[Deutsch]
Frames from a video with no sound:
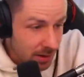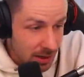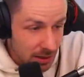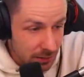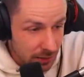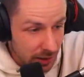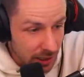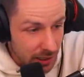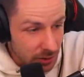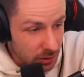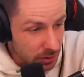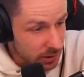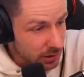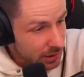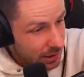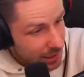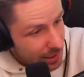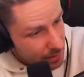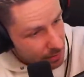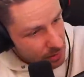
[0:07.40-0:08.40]
Ich verrate euch ein
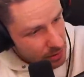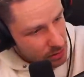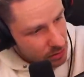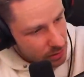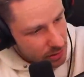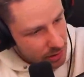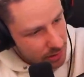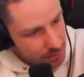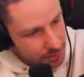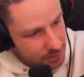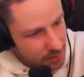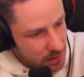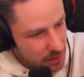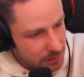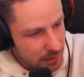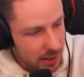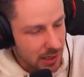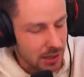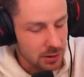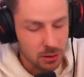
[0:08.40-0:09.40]
Geheimnis, okay? Ich
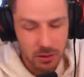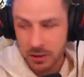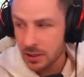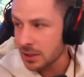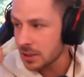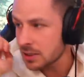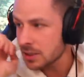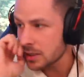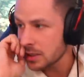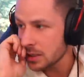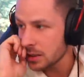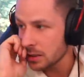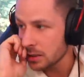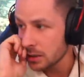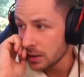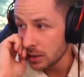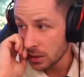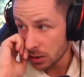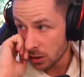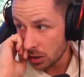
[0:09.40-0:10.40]
verrate euch jetzt hier
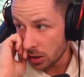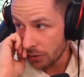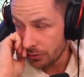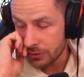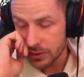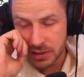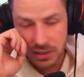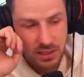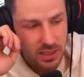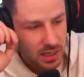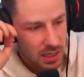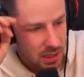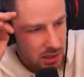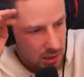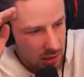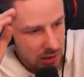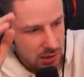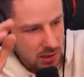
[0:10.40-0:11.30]
offiziell